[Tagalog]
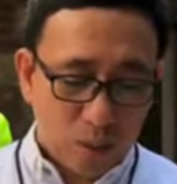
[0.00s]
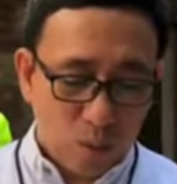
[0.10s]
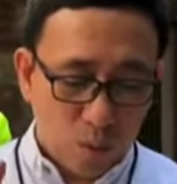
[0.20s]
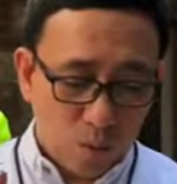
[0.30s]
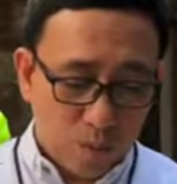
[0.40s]

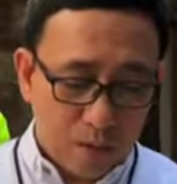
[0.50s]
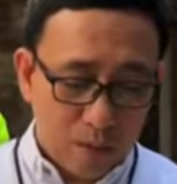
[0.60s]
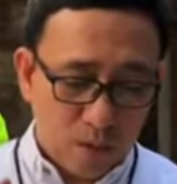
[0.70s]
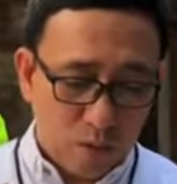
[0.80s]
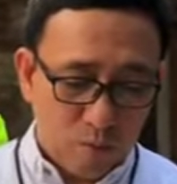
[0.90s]

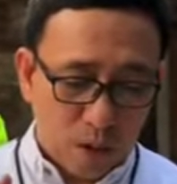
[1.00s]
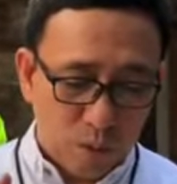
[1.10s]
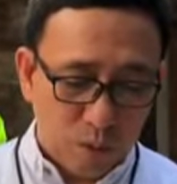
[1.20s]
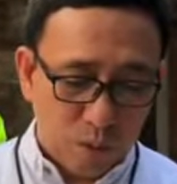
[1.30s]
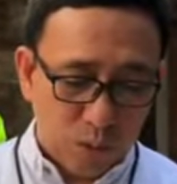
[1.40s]
upang kung
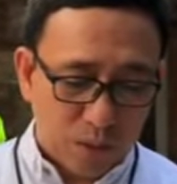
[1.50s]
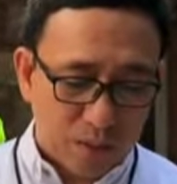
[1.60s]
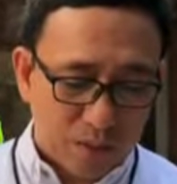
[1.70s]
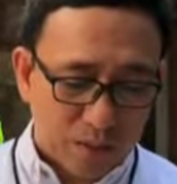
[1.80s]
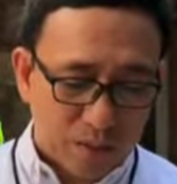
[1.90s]
maubos na
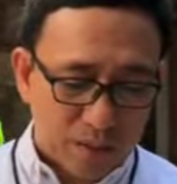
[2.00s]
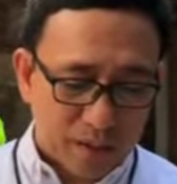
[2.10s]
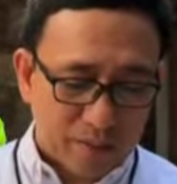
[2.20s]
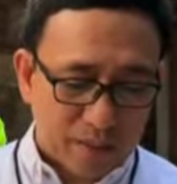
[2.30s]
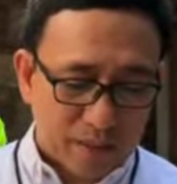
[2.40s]
yon
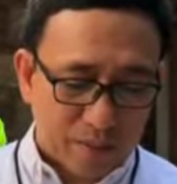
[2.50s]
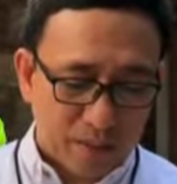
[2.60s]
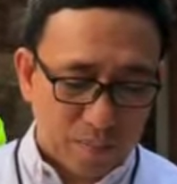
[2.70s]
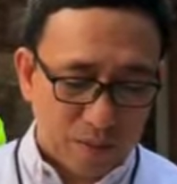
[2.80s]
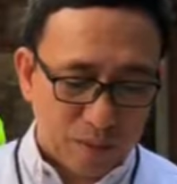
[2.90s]
ay
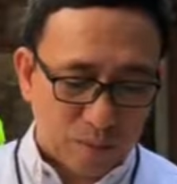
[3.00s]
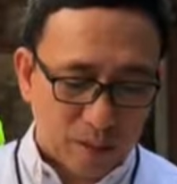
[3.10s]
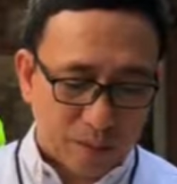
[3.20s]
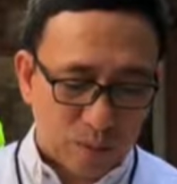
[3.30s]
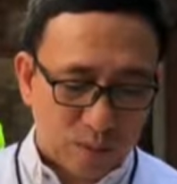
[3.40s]
tatanggapin
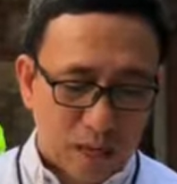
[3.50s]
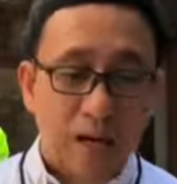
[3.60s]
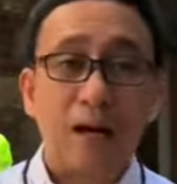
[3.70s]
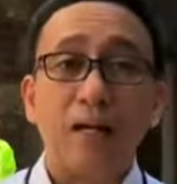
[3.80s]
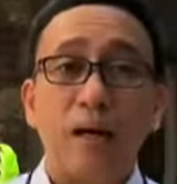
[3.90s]
naman kayo sa
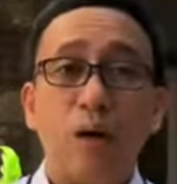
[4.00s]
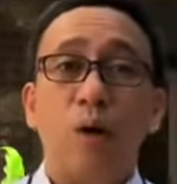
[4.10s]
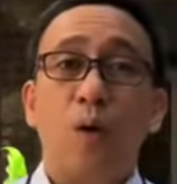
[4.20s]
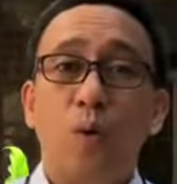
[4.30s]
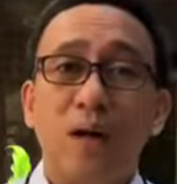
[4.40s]
tahanang
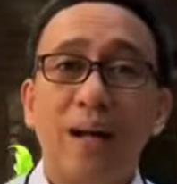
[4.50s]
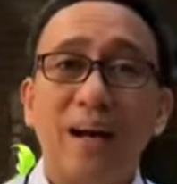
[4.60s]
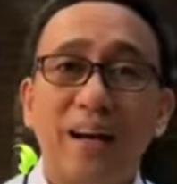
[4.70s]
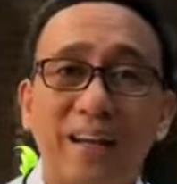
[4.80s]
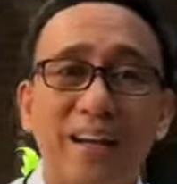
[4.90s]
walang
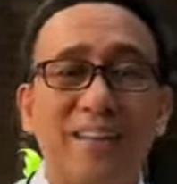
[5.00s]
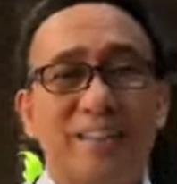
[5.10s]
hanggan.